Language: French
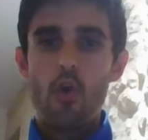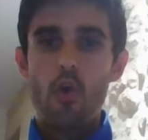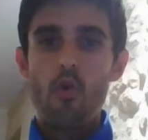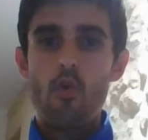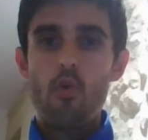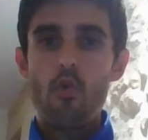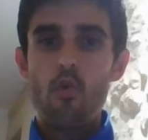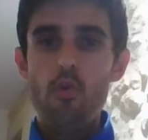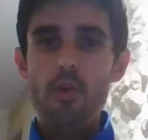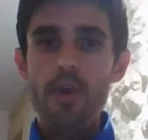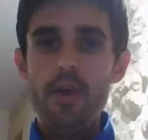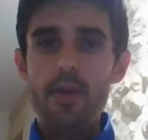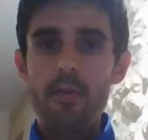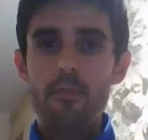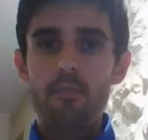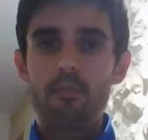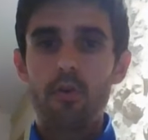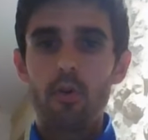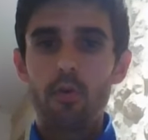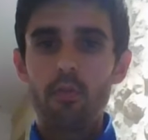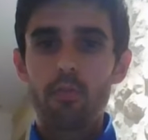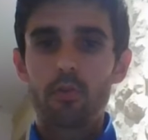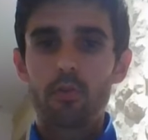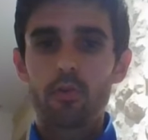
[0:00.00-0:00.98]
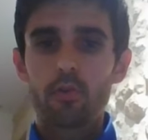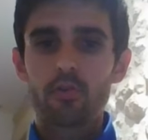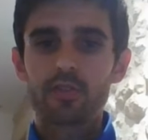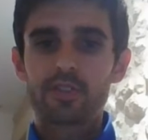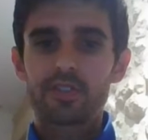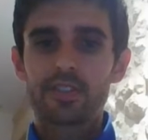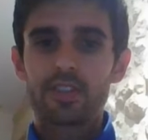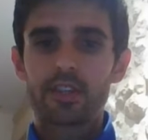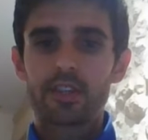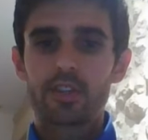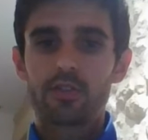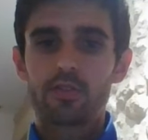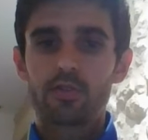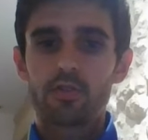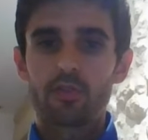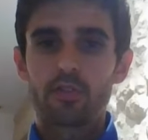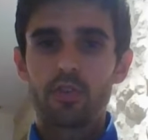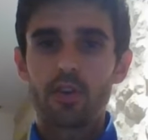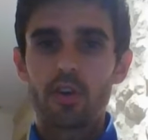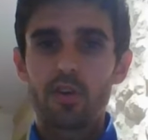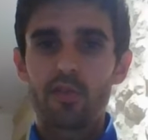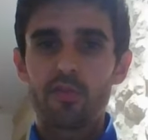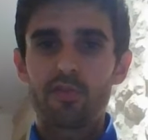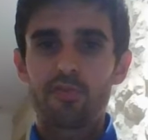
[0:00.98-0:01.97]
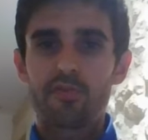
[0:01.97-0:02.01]
8 bons pronostics sur
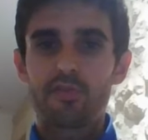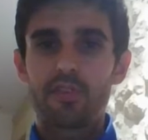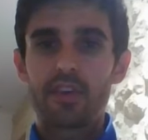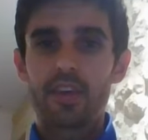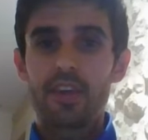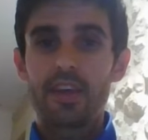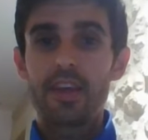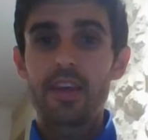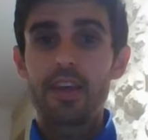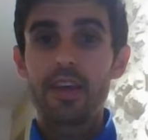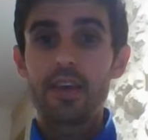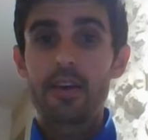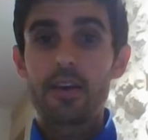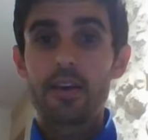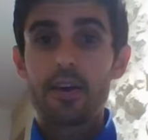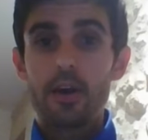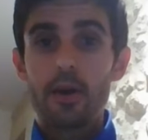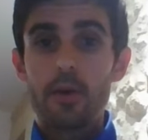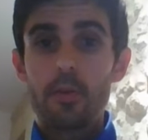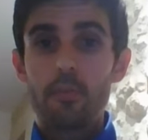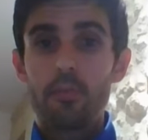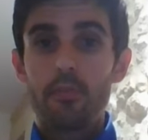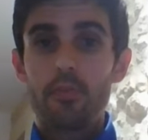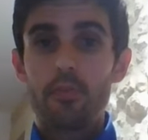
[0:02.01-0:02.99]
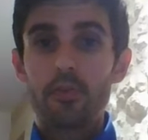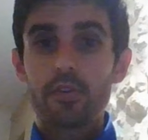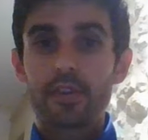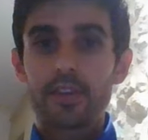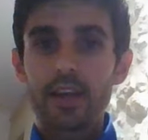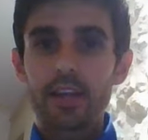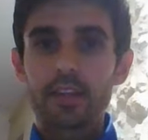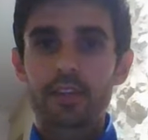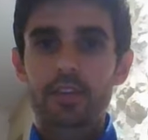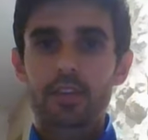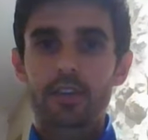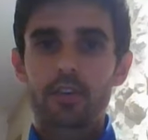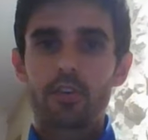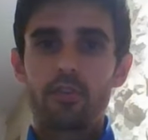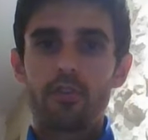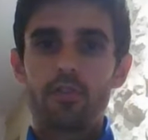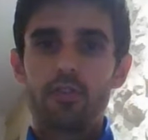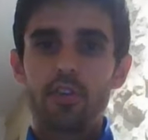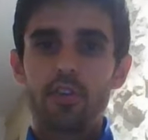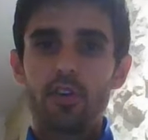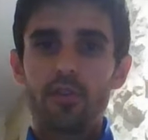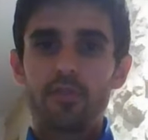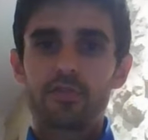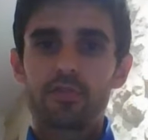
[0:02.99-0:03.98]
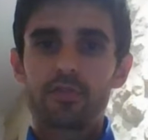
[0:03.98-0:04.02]
9 et peut-être
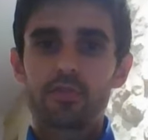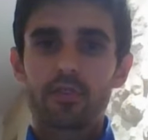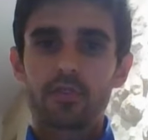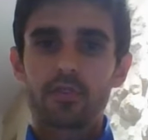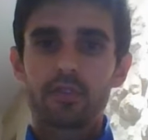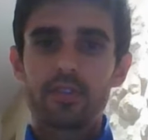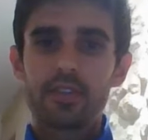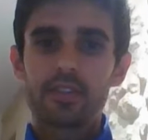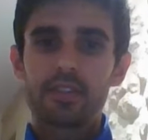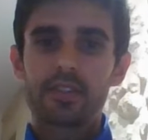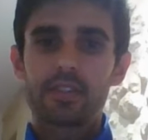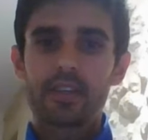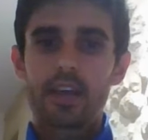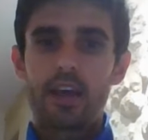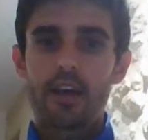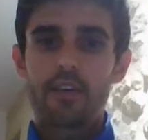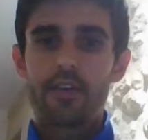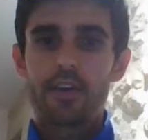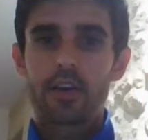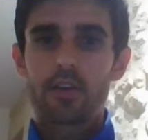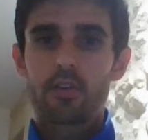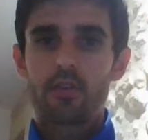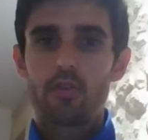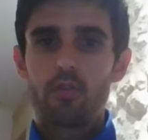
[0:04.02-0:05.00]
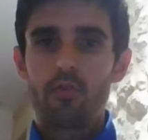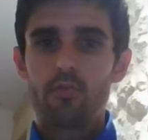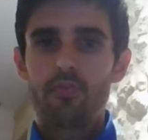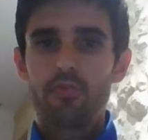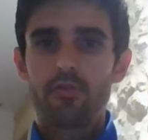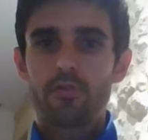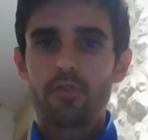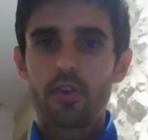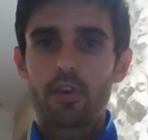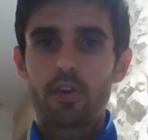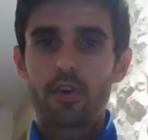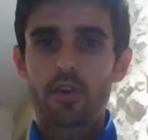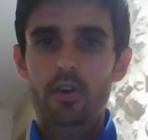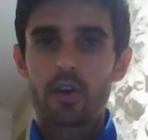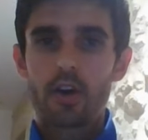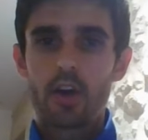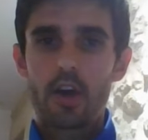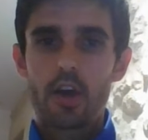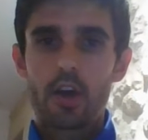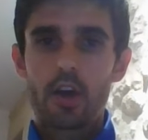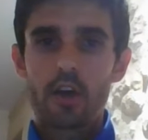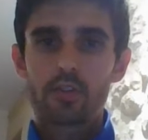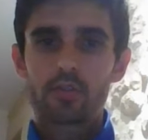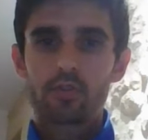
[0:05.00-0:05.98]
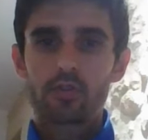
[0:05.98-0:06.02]
9 sur 10 avec le buteur
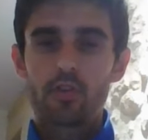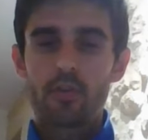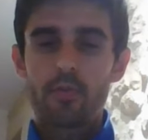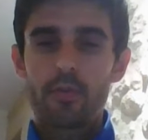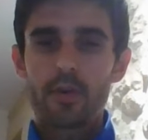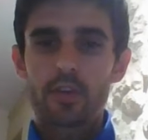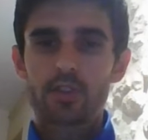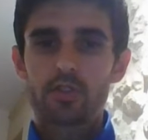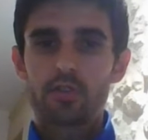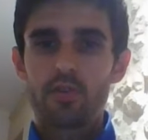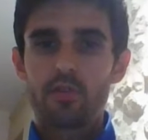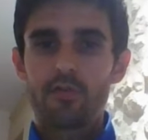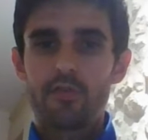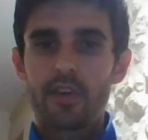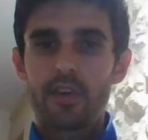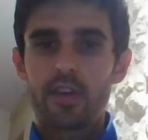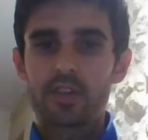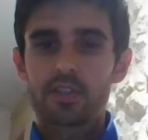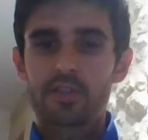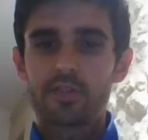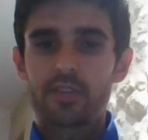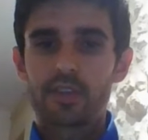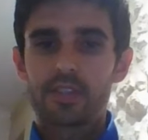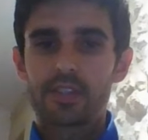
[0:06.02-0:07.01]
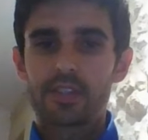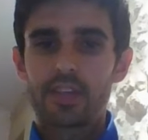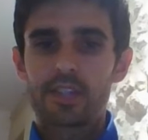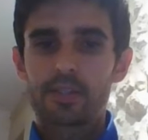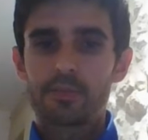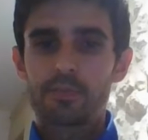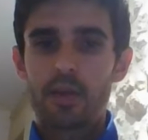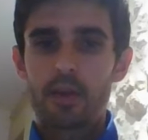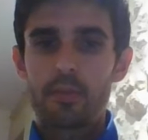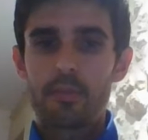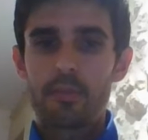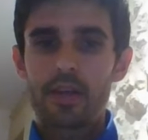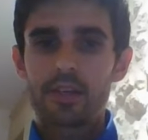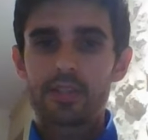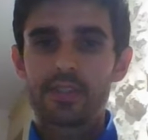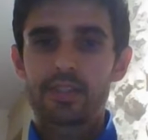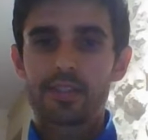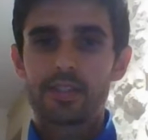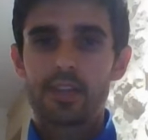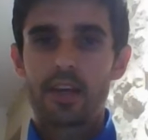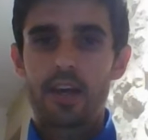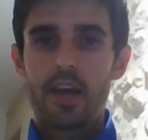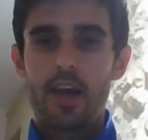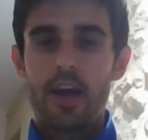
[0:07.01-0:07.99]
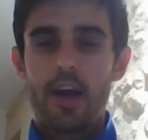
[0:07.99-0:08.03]
sur le match de Valence face à Las
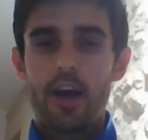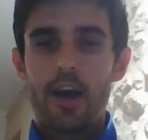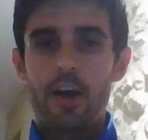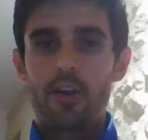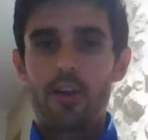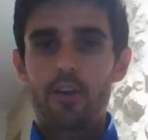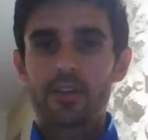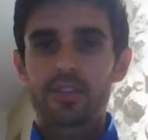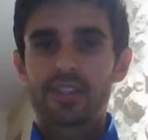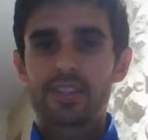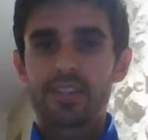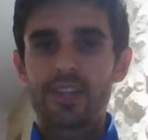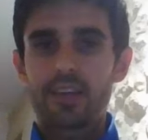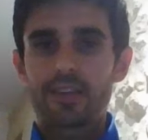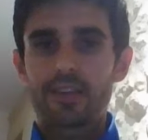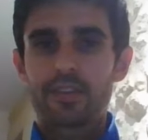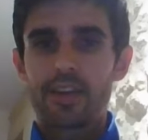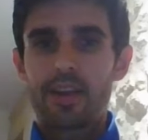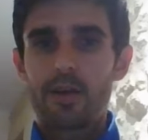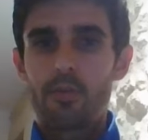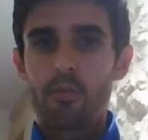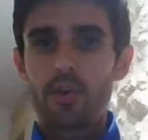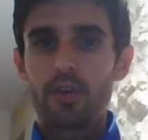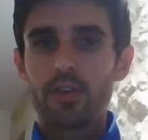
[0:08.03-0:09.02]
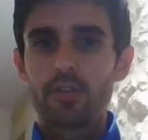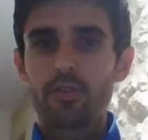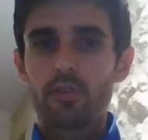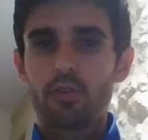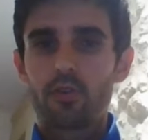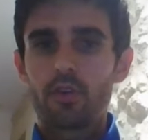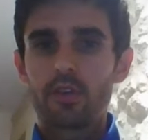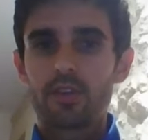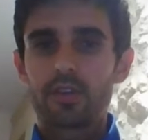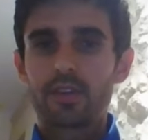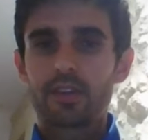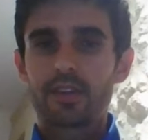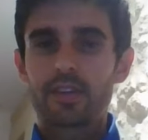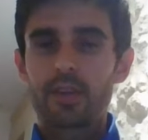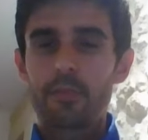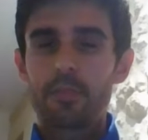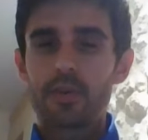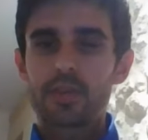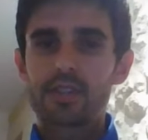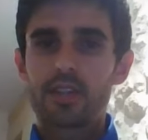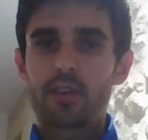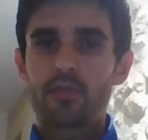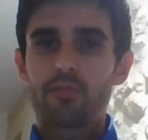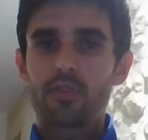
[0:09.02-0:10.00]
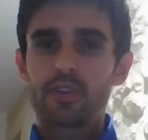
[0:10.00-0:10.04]
Palmas alors certes, la moyenne de cote n'était
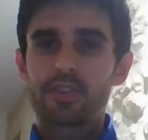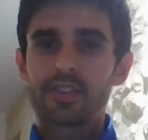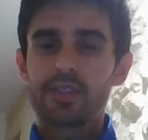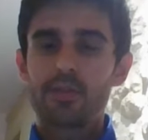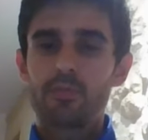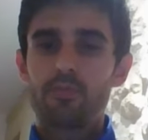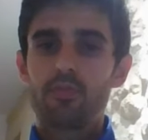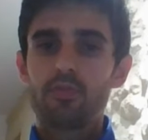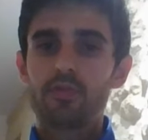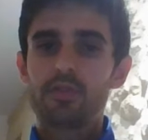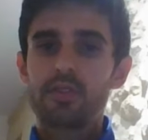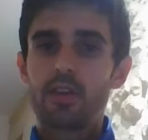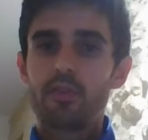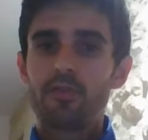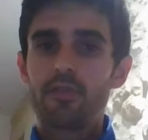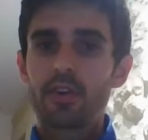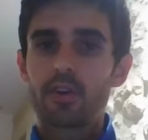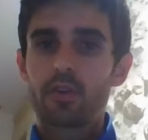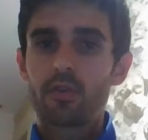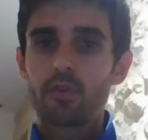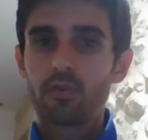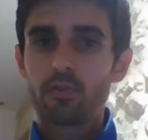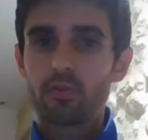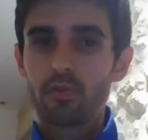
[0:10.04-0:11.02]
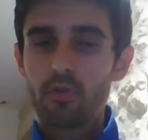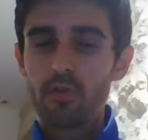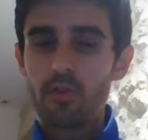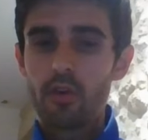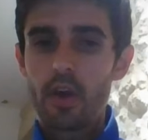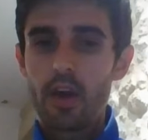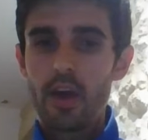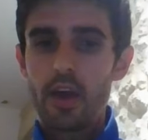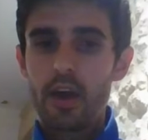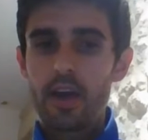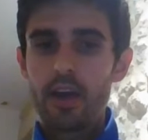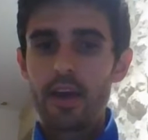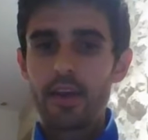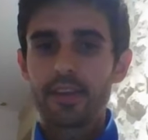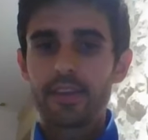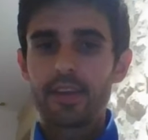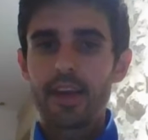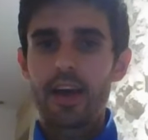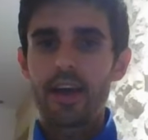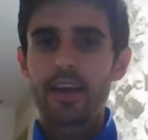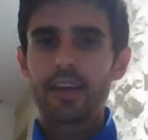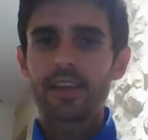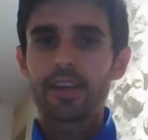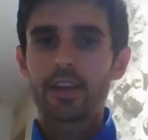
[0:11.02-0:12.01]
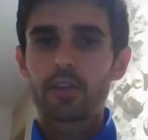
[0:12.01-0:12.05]
pas cette fois-ci plus élevée que 2, était
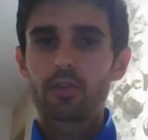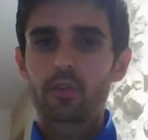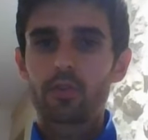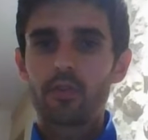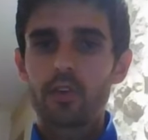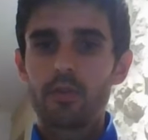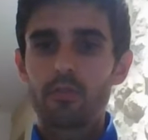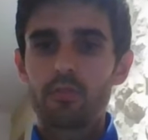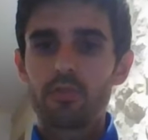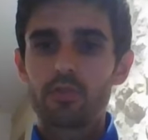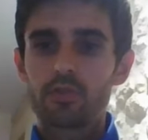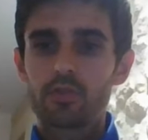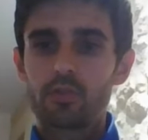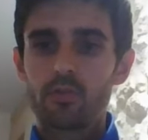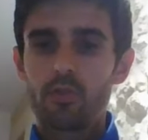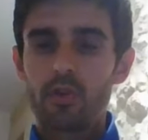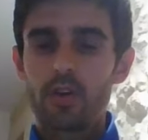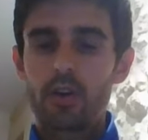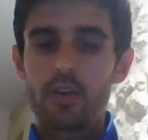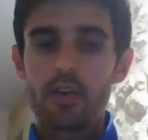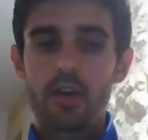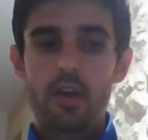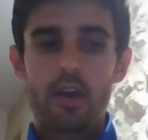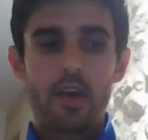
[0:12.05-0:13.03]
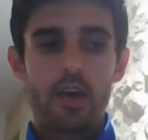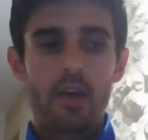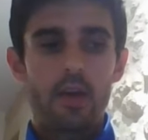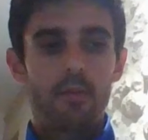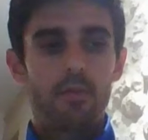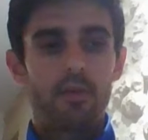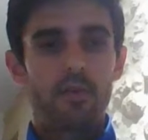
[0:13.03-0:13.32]
à 1,80 plus ou moins,